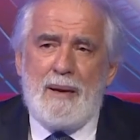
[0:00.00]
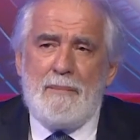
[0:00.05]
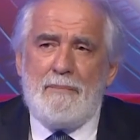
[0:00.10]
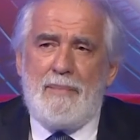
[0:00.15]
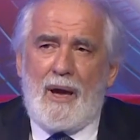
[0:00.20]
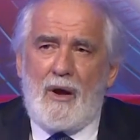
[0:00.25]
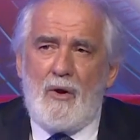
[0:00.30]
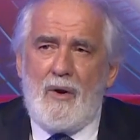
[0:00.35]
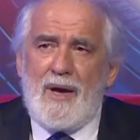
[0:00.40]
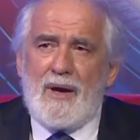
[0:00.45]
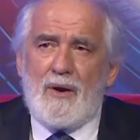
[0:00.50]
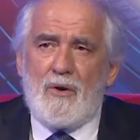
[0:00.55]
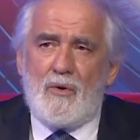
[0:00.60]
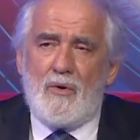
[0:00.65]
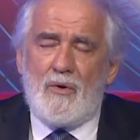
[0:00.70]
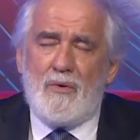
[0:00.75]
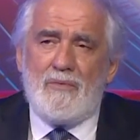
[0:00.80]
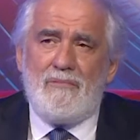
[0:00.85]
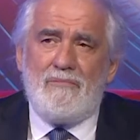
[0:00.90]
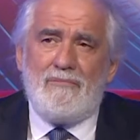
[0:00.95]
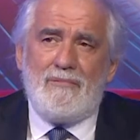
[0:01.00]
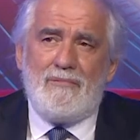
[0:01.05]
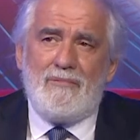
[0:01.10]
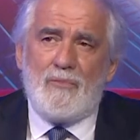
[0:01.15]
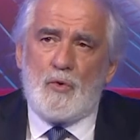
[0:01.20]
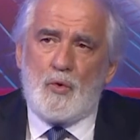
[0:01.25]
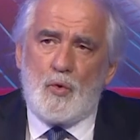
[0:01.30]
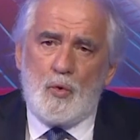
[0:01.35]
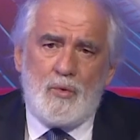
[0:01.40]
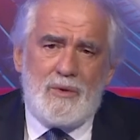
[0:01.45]
Però ecco ecco, mm,
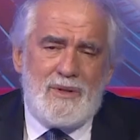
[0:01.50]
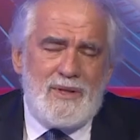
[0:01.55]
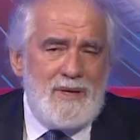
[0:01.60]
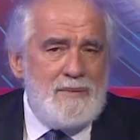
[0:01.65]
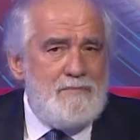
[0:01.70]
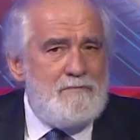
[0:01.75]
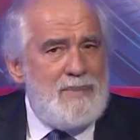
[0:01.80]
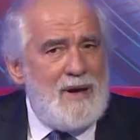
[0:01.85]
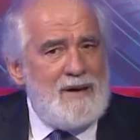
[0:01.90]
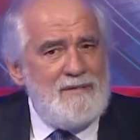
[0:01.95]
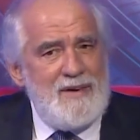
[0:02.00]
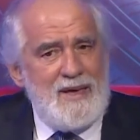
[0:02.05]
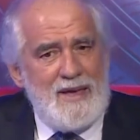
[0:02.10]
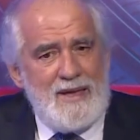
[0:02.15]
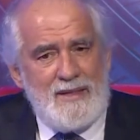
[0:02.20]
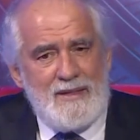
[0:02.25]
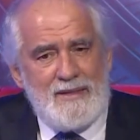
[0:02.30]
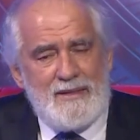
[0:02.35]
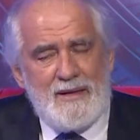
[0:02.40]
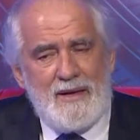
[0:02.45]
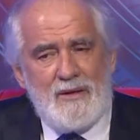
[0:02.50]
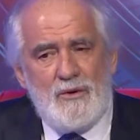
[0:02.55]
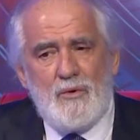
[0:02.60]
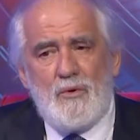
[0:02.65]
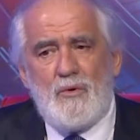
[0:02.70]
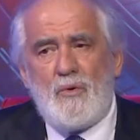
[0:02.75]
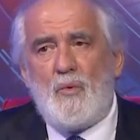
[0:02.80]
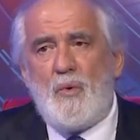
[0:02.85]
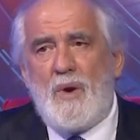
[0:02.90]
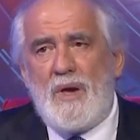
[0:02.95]
tutti
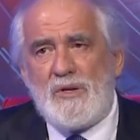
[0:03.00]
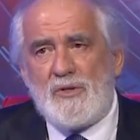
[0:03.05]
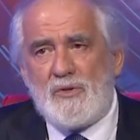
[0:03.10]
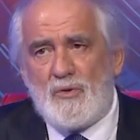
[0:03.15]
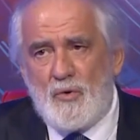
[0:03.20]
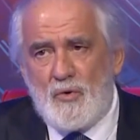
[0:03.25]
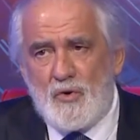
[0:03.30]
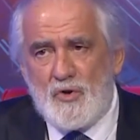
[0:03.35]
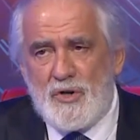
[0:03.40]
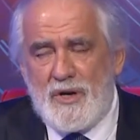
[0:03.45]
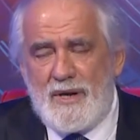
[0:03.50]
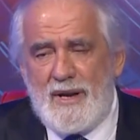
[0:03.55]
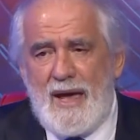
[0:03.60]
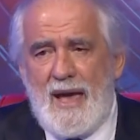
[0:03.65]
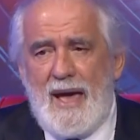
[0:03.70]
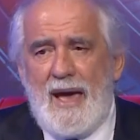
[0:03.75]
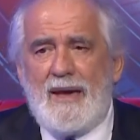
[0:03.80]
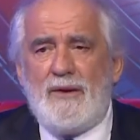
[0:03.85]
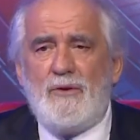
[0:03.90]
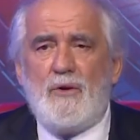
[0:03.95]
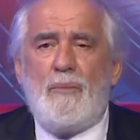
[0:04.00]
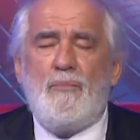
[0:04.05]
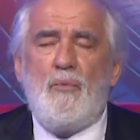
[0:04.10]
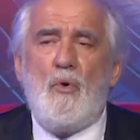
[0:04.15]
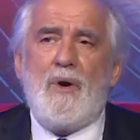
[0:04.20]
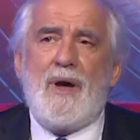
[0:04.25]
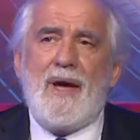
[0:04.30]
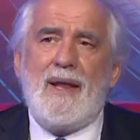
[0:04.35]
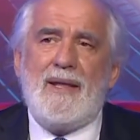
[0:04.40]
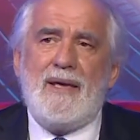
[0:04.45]
paventano questo scenario
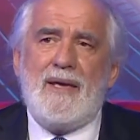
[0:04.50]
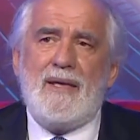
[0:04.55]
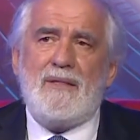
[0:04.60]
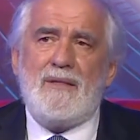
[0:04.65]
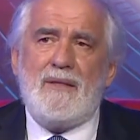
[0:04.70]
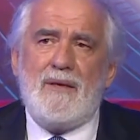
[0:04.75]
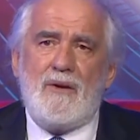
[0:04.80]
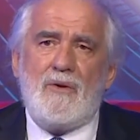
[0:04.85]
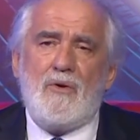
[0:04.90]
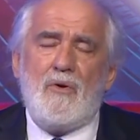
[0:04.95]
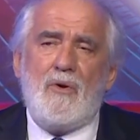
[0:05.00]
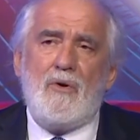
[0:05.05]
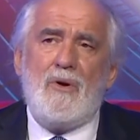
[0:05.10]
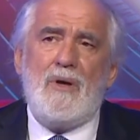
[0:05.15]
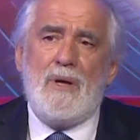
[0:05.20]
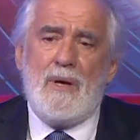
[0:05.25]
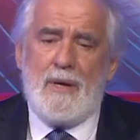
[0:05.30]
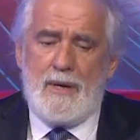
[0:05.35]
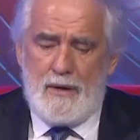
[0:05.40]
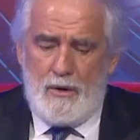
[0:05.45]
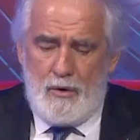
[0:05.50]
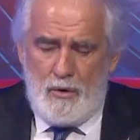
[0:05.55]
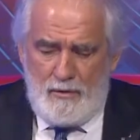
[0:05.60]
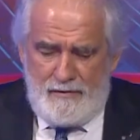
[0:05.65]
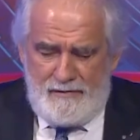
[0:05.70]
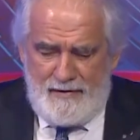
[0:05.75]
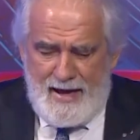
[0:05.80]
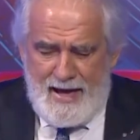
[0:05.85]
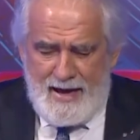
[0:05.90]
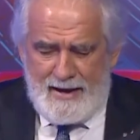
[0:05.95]
apocalittico, lo
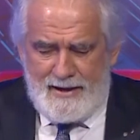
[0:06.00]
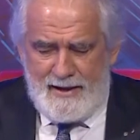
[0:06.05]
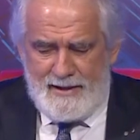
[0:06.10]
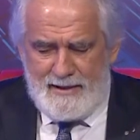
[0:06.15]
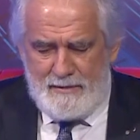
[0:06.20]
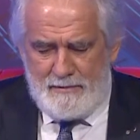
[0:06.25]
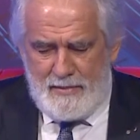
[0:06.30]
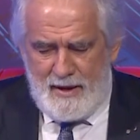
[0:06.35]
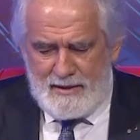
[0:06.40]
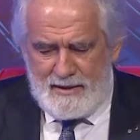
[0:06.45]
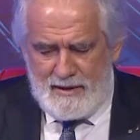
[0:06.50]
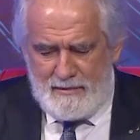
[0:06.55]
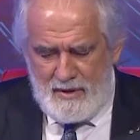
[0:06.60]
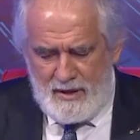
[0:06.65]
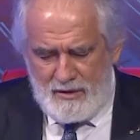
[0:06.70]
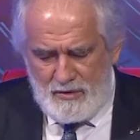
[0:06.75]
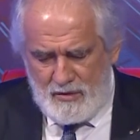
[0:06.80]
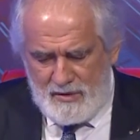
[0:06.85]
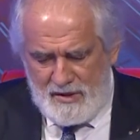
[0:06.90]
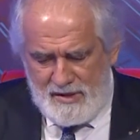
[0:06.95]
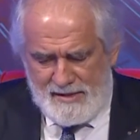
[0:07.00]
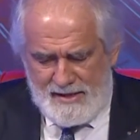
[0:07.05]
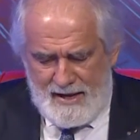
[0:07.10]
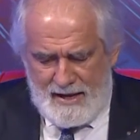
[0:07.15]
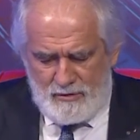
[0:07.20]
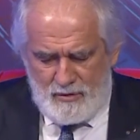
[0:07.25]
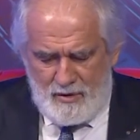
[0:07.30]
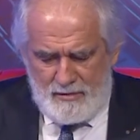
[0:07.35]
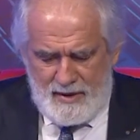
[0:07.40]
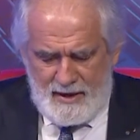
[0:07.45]
fa anche il Dipartimento di
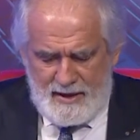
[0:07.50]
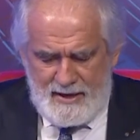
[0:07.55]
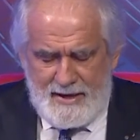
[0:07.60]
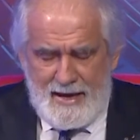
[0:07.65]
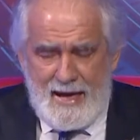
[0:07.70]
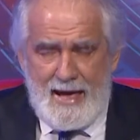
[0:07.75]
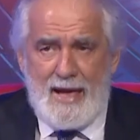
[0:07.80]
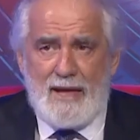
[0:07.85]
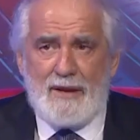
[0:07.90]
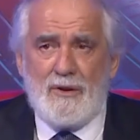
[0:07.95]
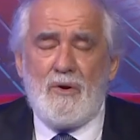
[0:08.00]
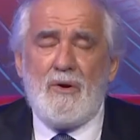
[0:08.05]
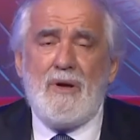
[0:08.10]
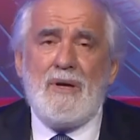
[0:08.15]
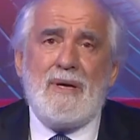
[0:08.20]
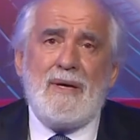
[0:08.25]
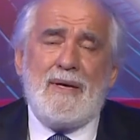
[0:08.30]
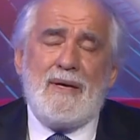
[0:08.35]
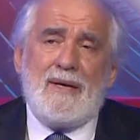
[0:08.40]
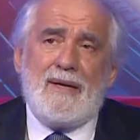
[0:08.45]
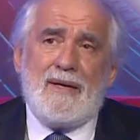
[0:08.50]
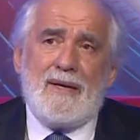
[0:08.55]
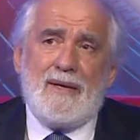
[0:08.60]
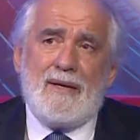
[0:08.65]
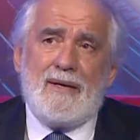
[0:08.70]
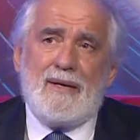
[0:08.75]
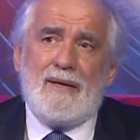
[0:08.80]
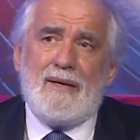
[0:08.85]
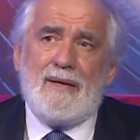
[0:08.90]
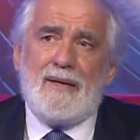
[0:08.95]
Stato americano,
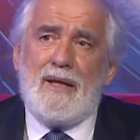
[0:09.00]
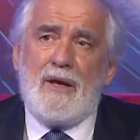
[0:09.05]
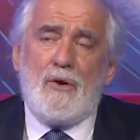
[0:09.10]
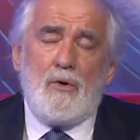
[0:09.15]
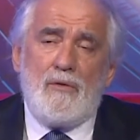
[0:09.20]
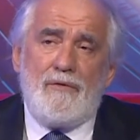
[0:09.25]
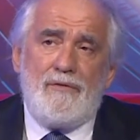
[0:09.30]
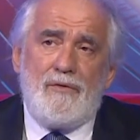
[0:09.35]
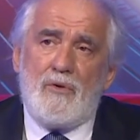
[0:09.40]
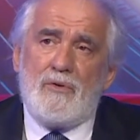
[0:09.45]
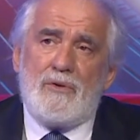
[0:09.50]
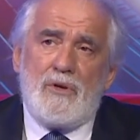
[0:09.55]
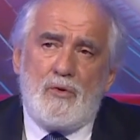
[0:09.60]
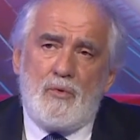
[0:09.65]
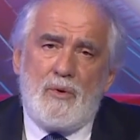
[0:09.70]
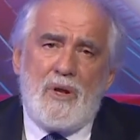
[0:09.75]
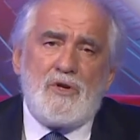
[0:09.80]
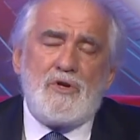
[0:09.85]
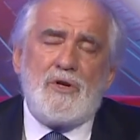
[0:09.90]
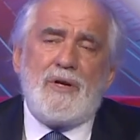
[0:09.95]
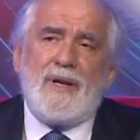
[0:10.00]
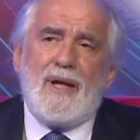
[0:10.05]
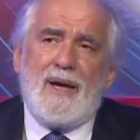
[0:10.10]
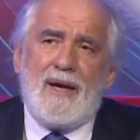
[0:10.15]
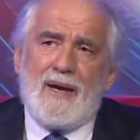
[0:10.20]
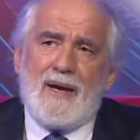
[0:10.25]
eh, nei confronti di una Cina,